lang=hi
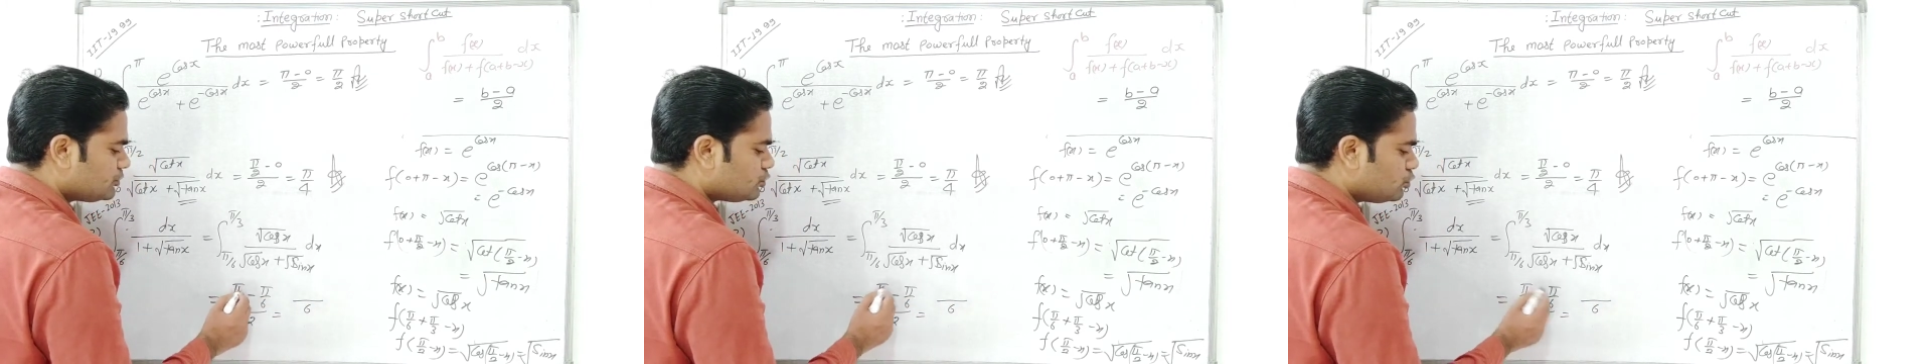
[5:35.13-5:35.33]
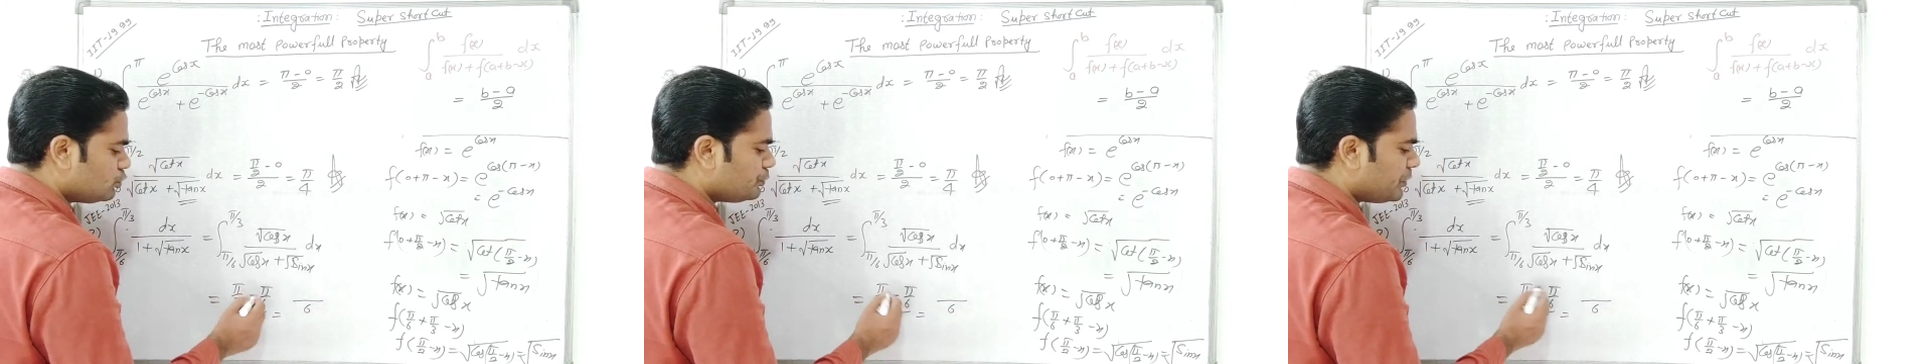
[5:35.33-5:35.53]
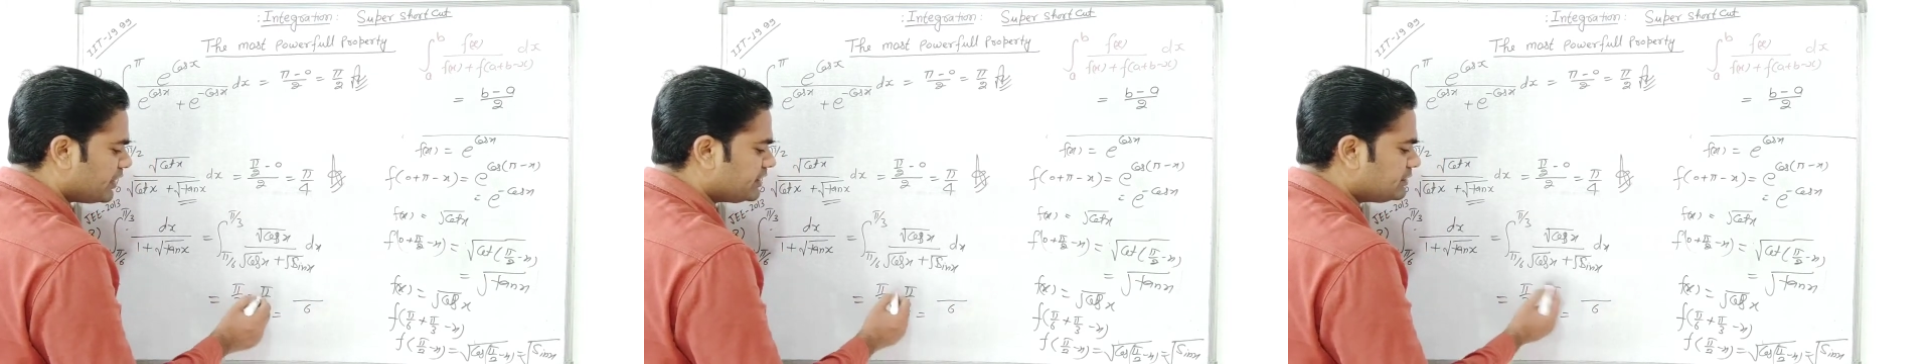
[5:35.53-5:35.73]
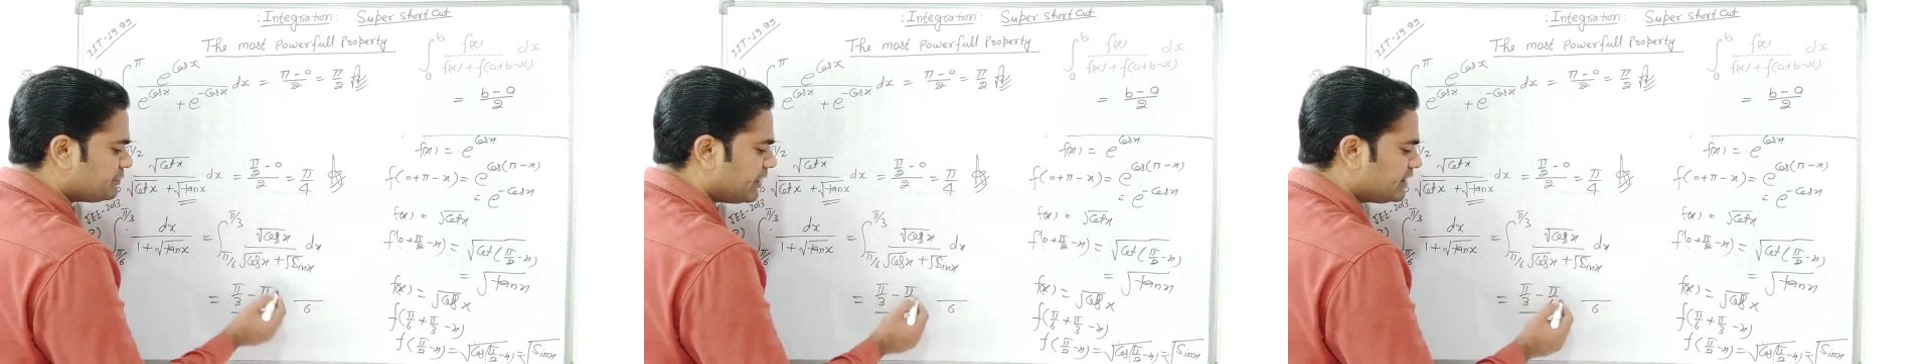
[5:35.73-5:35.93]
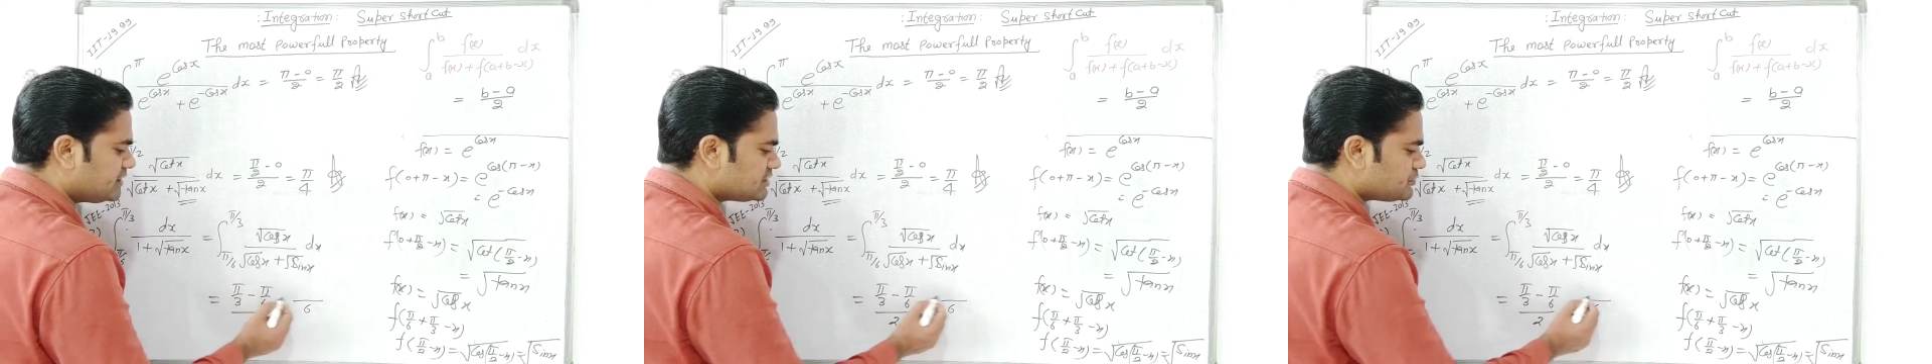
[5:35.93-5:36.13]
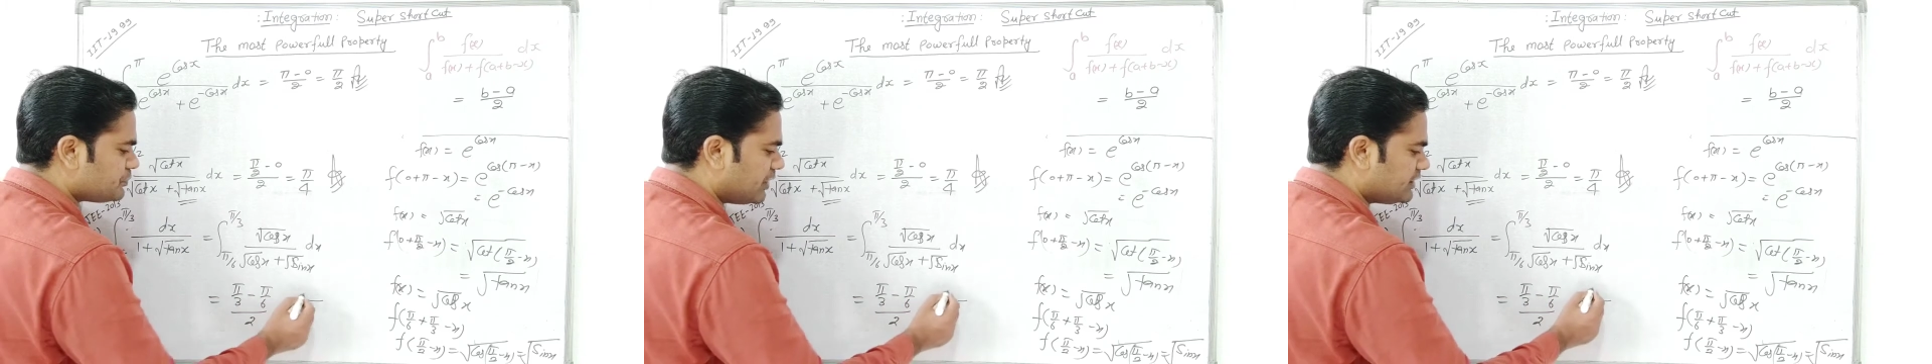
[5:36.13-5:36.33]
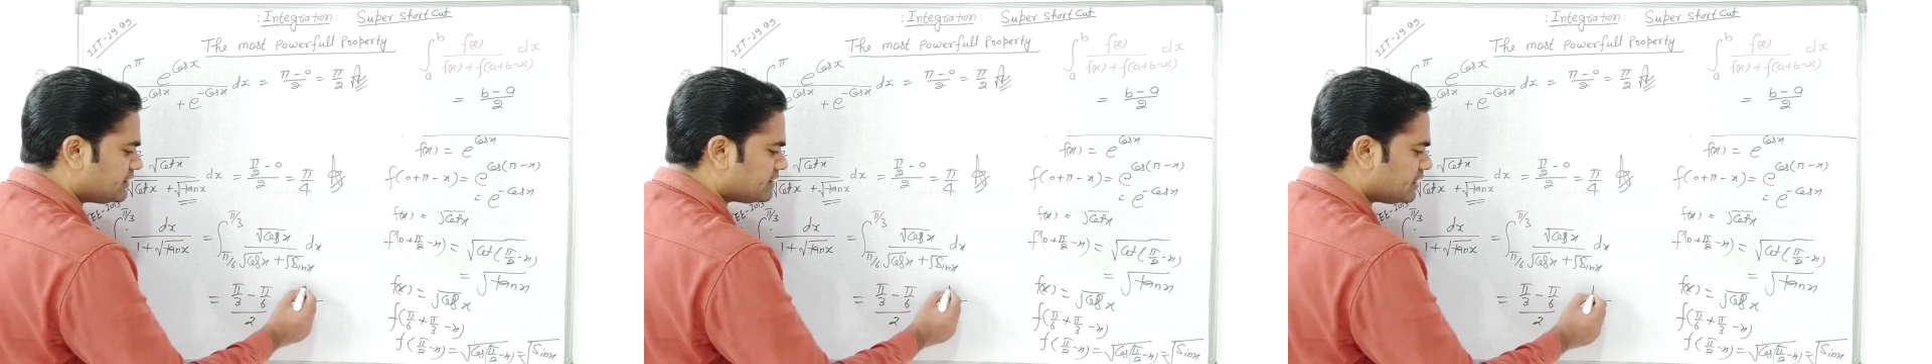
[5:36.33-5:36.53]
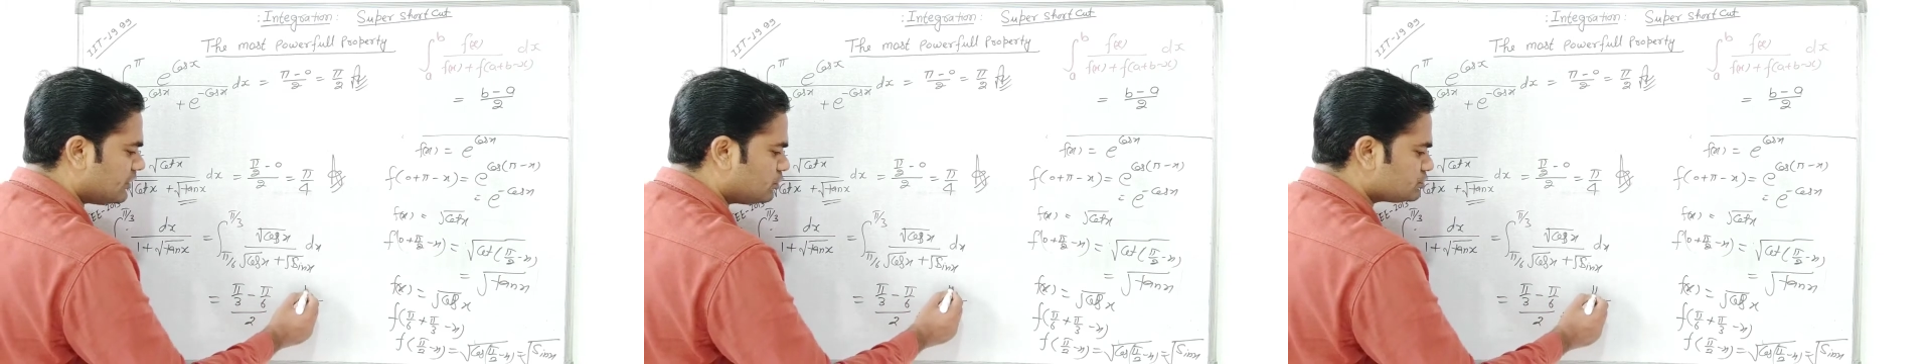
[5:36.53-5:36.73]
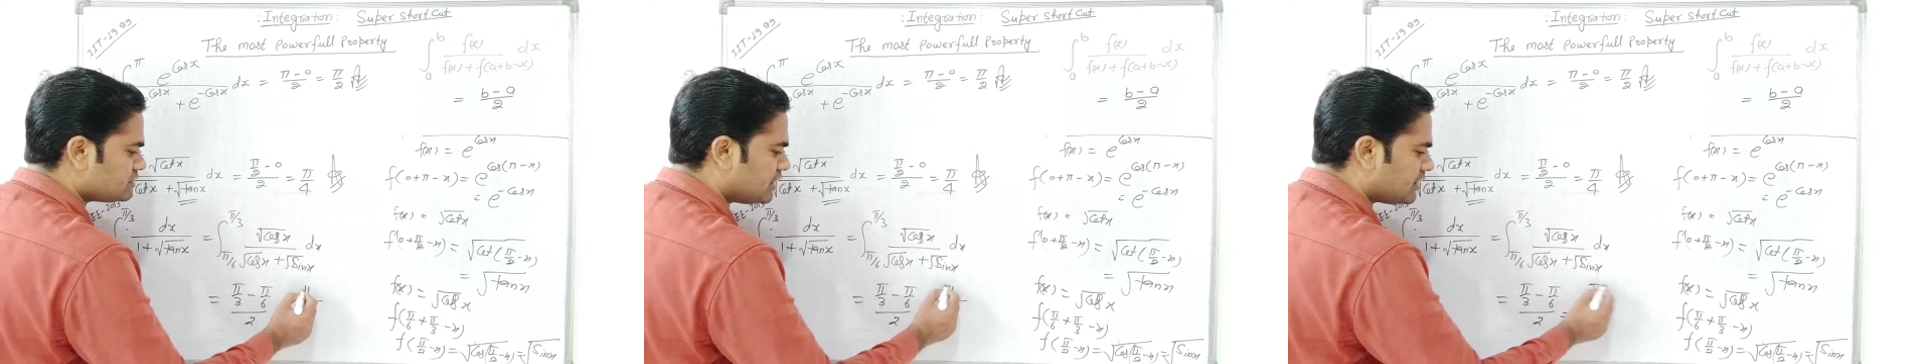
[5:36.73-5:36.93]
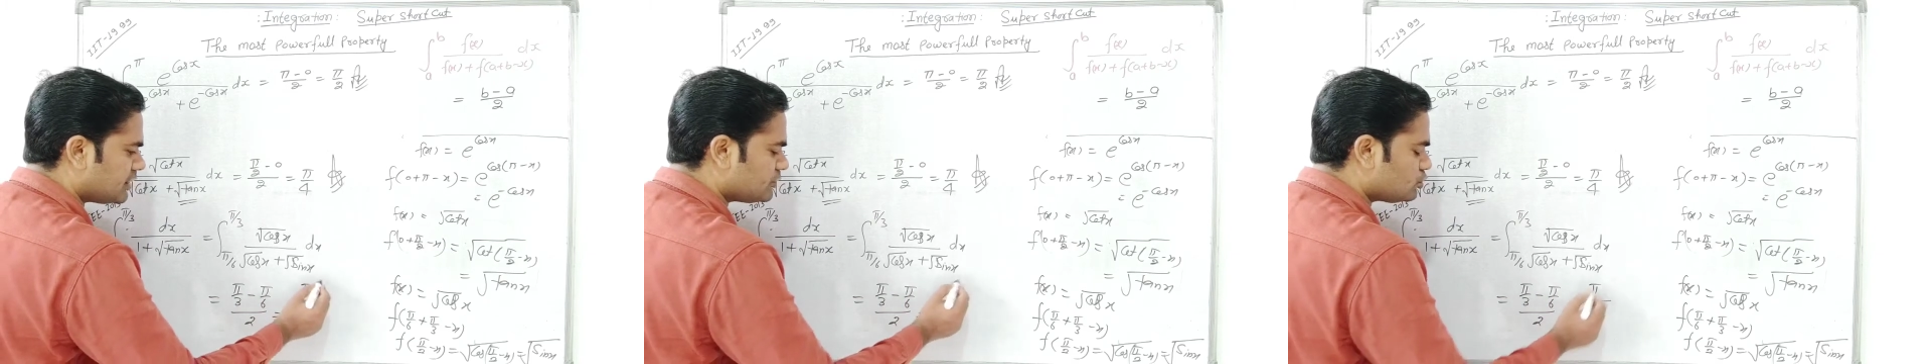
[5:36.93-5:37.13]
टू पाई माइनस पाई क्या हो
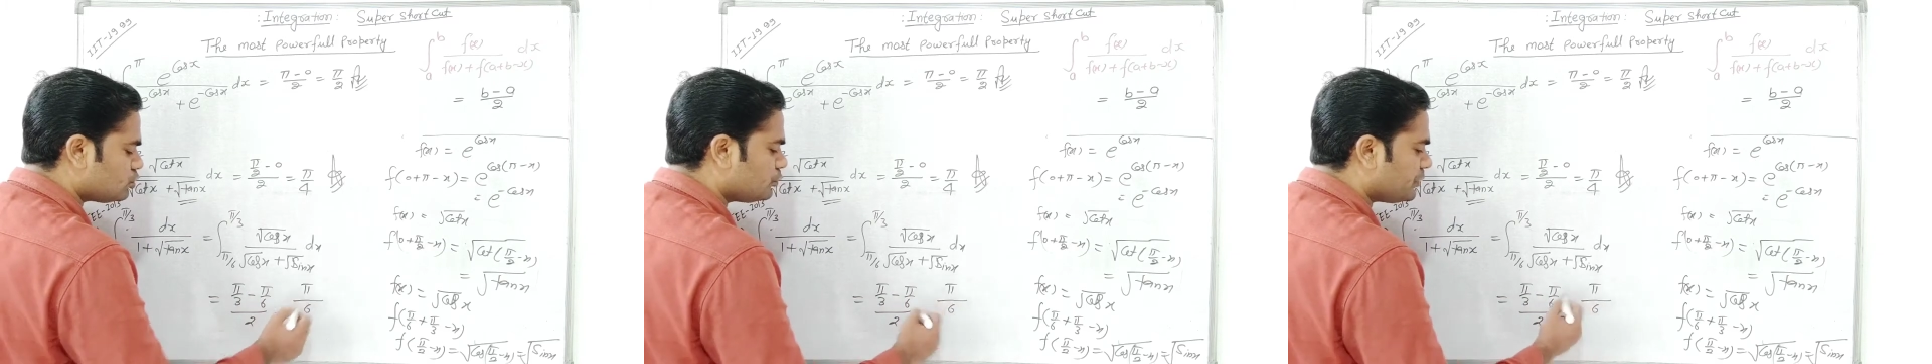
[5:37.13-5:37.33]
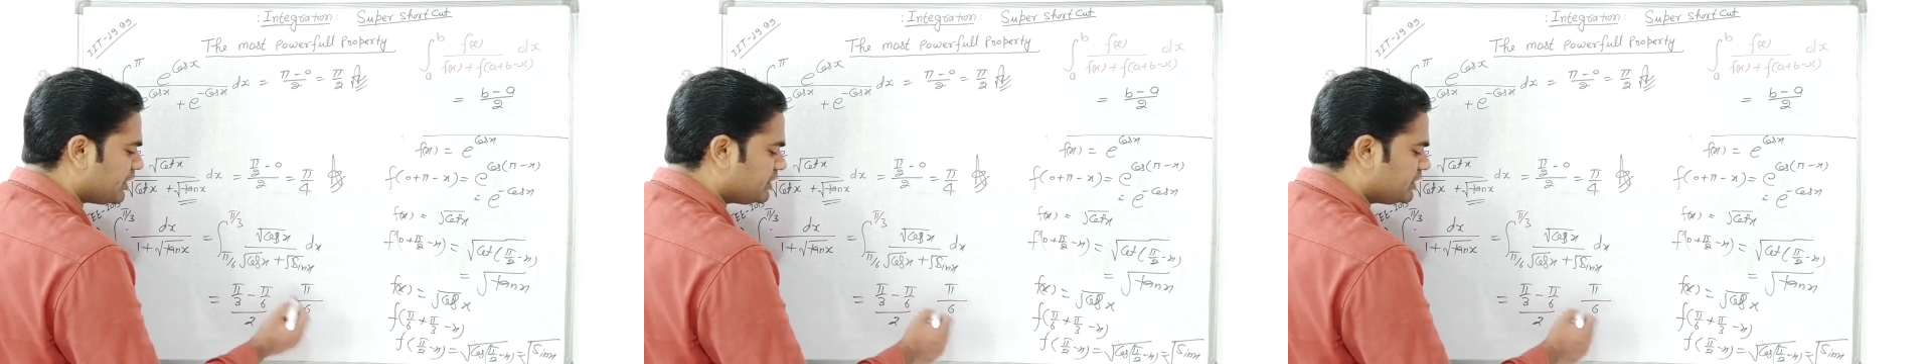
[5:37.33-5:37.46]
जाएगा टू